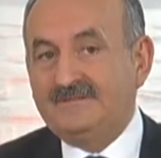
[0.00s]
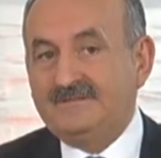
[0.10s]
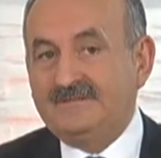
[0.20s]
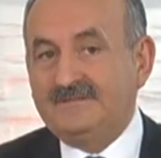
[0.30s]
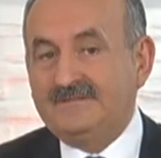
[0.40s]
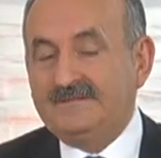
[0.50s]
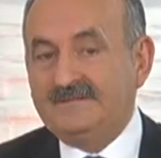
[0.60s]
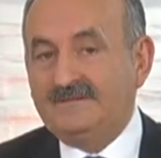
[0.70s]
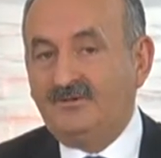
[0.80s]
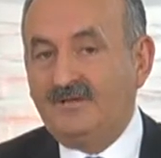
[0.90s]

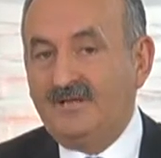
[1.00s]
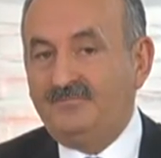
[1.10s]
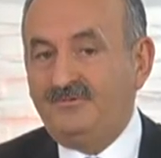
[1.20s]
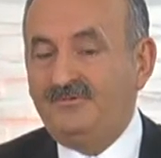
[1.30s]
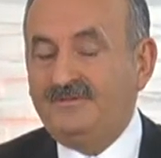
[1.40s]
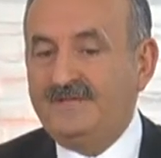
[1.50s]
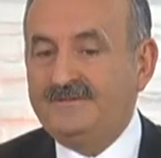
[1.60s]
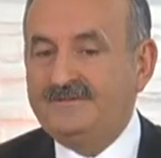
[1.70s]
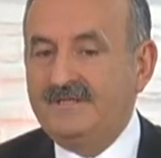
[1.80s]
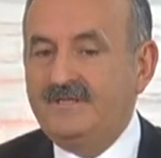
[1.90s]
e, olan bir
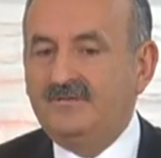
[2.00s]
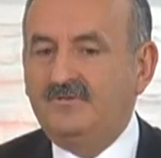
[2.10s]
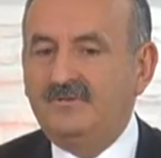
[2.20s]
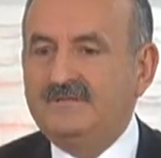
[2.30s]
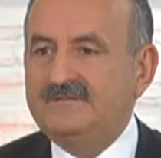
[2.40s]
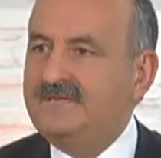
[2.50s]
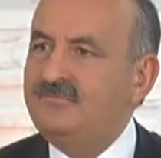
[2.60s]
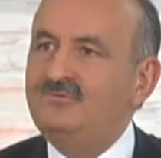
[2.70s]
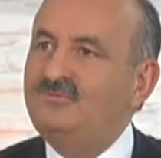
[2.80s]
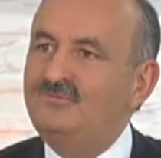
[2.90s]
ülkeyiz. Dolayısıyla
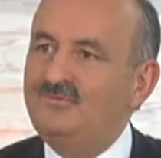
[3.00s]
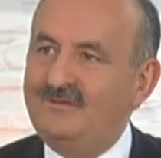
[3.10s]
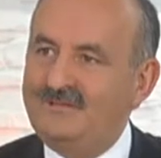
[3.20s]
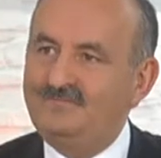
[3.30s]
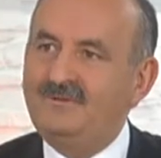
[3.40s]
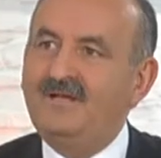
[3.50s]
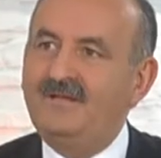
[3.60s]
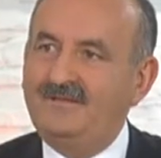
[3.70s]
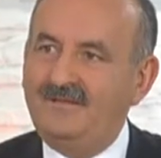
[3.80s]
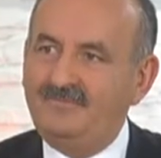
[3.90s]
bütün bunları
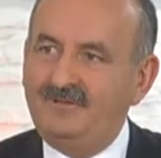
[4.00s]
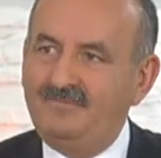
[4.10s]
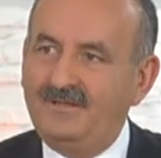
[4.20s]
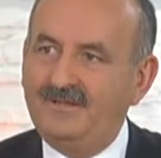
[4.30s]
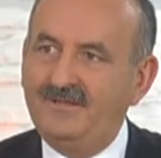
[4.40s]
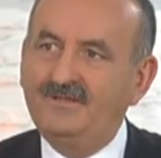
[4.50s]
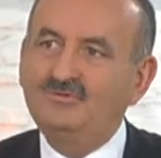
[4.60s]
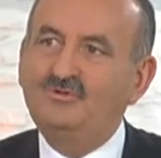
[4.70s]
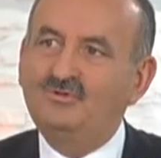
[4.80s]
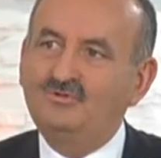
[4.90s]
planlayabilmek
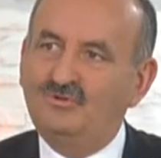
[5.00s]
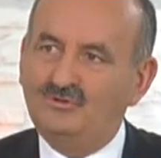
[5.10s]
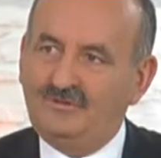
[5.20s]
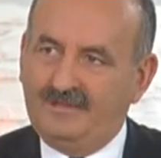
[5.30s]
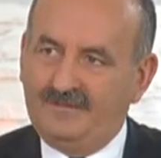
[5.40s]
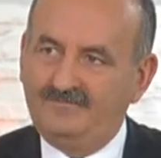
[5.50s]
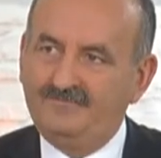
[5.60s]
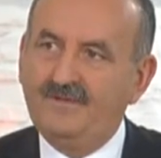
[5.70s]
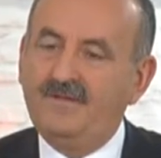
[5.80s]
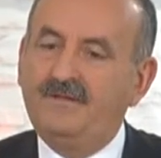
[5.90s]
çok zor değil.
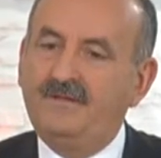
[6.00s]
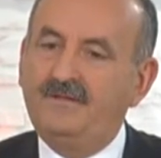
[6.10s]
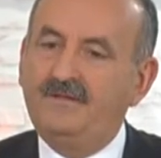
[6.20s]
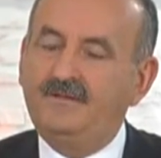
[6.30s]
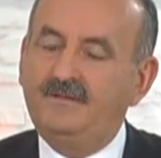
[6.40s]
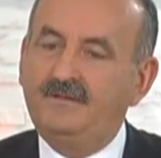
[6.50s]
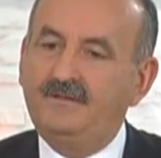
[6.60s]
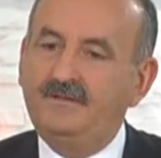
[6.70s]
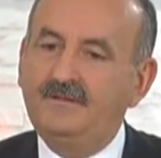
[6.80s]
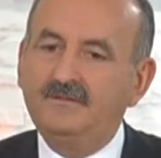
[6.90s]

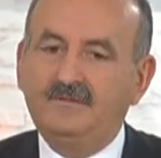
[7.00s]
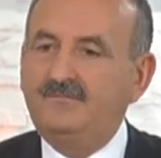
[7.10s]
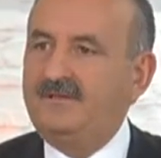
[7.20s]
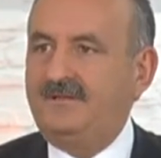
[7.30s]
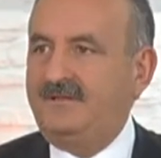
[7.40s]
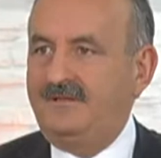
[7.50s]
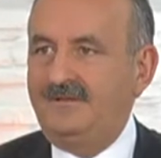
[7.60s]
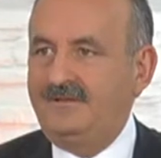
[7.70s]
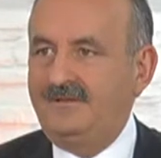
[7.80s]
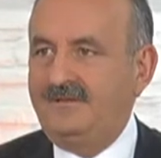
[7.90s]
E, tabii ki
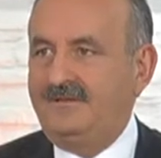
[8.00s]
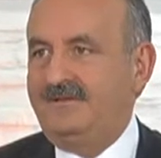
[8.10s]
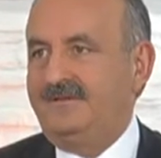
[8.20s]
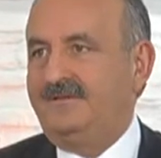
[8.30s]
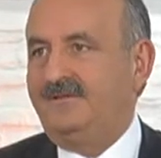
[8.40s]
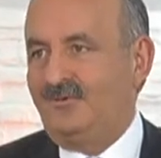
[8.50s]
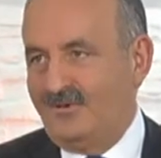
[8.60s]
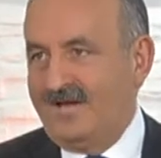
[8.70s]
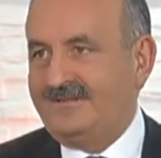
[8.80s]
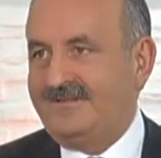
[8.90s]
e,
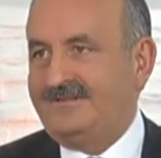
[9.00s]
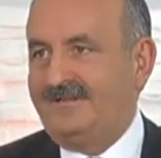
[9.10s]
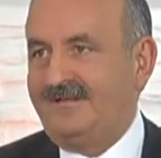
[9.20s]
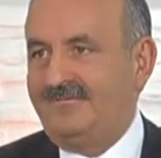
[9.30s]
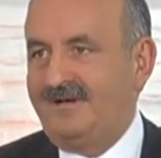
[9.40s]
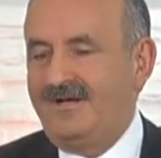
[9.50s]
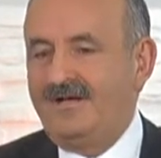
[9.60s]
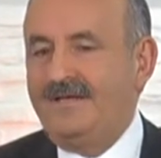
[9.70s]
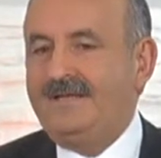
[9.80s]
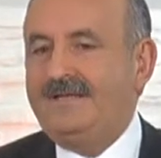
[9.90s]
kolay da değil ama
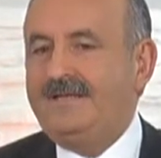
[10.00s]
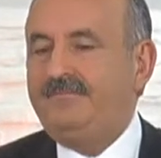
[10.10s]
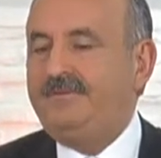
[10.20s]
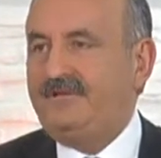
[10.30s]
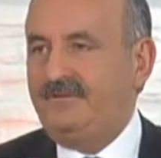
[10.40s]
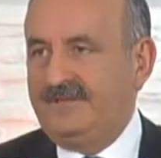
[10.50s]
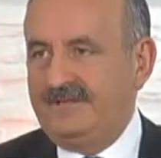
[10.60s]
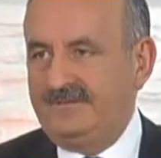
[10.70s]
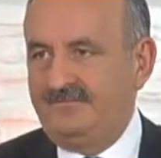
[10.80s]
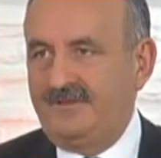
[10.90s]
iyi bir
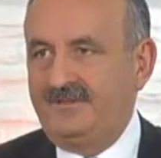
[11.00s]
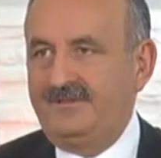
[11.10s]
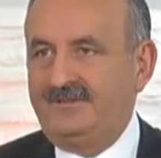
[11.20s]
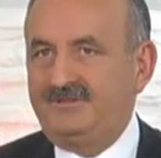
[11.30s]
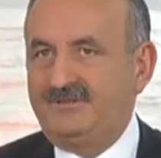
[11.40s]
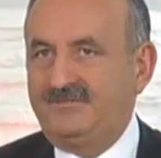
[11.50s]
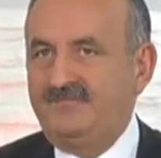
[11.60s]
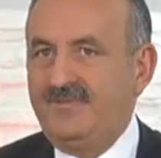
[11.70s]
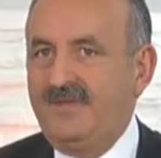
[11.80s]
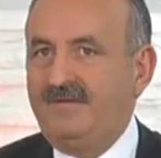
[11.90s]
yönetim anlayışı
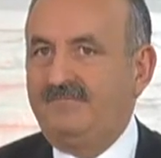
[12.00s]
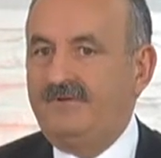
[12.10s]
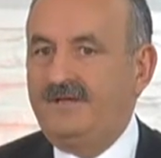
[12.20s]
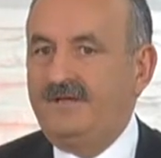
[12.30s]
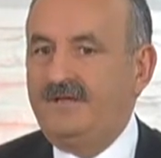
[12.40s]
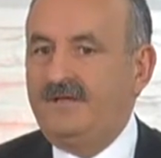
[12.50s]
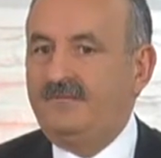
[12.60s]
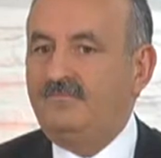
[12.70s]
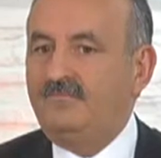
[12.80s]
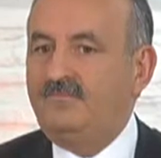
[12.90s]
ve
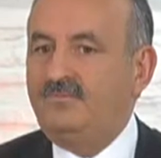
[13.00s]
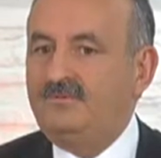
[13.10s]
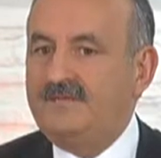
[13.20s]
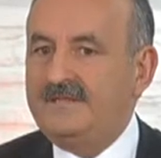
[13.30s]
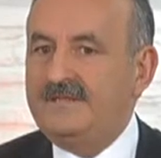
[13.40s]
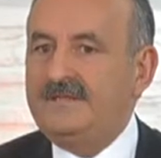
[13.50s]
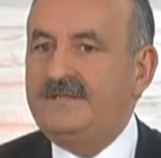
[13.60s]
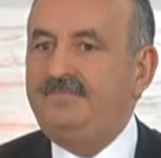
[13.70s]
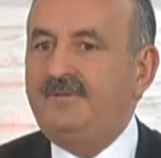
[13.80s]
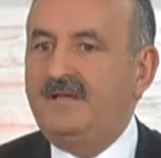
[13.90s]
bunları
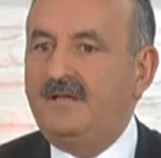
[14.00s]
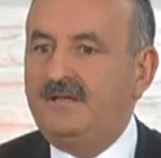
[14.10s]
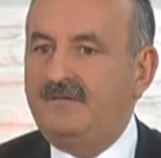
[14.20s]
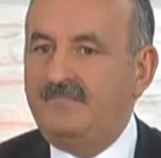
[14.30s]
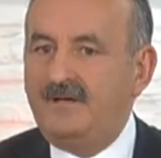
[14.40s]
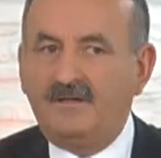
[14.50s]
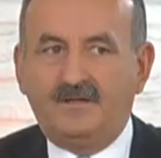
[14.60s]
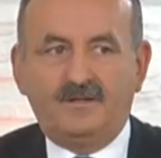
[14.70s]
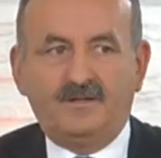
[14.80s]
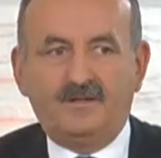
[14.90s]
iyi
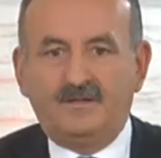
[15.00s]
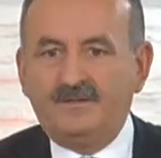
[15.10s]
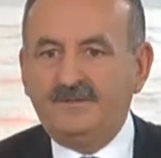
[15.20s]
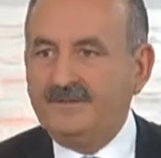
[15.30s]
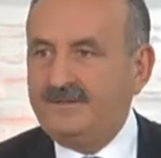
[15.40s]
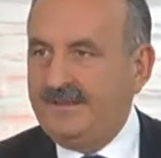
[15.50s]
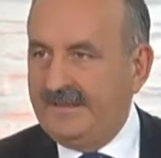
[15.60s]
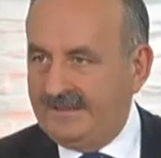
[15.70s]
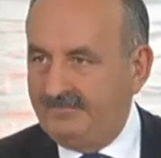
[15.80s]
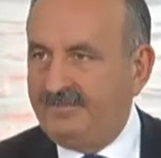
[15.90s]
planlamayı
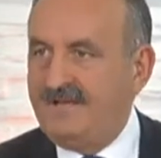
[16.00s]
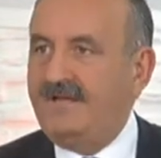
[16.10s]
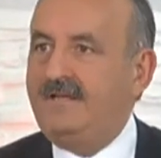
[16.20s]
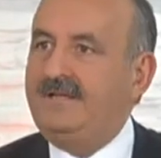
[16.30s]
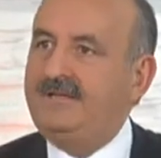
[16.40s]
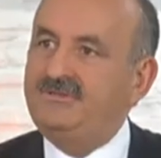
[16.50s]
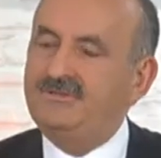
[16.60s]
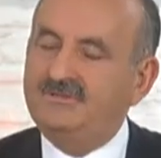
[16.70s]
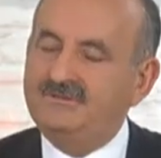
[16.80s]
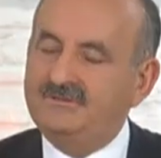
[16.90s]
ekiplerle iyi
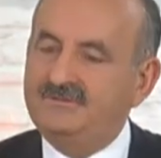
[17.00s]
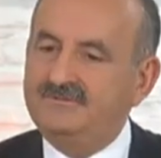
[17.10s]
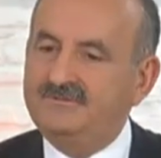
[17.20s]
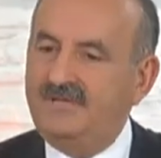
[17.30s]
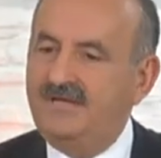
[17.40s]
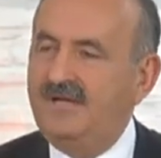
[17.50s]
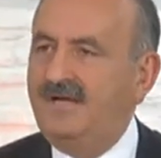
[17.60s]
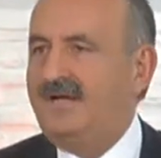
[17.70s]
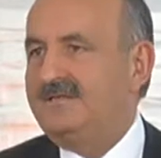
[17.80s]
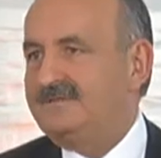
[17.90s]
çalıştığımızda
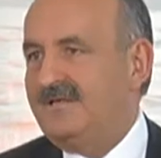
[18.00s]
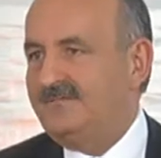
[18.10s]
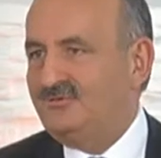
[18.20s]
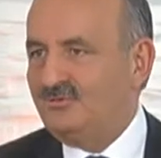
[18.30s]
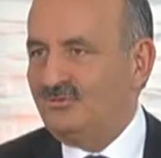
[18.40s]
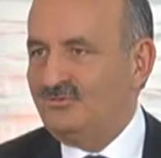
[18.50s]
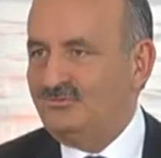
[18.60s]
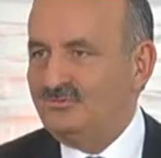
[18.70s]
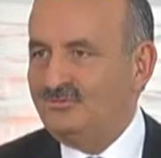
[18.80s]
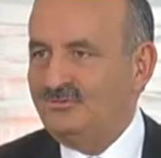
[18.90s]
asla bir
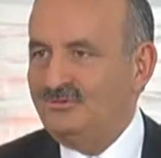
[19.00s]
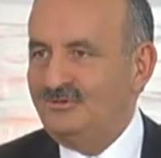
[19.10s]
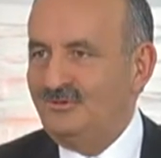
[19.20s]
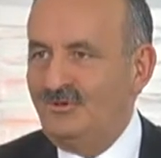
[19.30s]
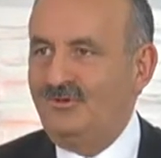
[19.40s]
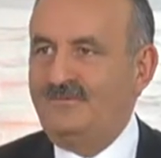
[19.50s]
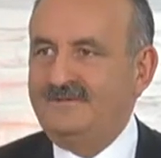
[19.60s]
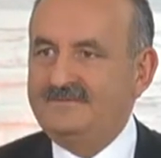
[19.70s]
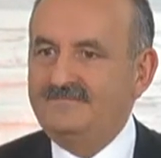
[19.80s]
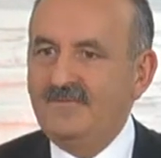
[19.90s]
sorunumuz
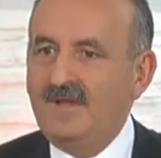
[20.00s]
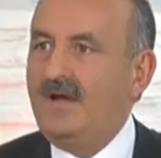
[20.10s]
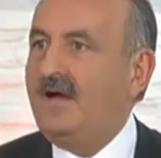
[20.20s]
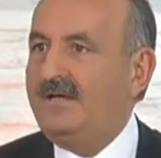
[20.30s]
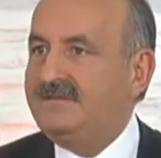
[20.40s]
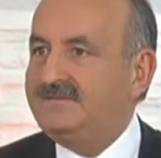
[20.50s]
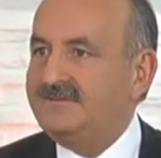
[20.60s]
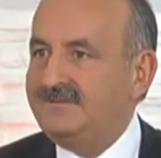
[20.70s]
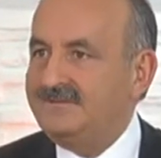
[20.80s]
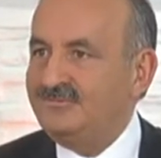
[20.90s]
olmaz. Ha hiç
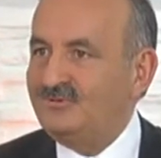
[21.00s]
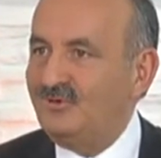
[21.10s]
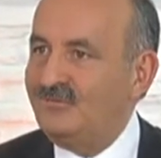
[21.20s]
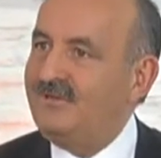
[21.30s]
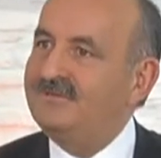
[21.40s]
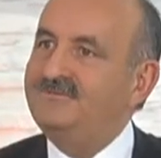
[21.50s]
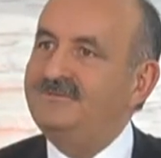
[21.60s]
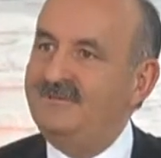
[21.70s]
sıkıntımız olmaz mı?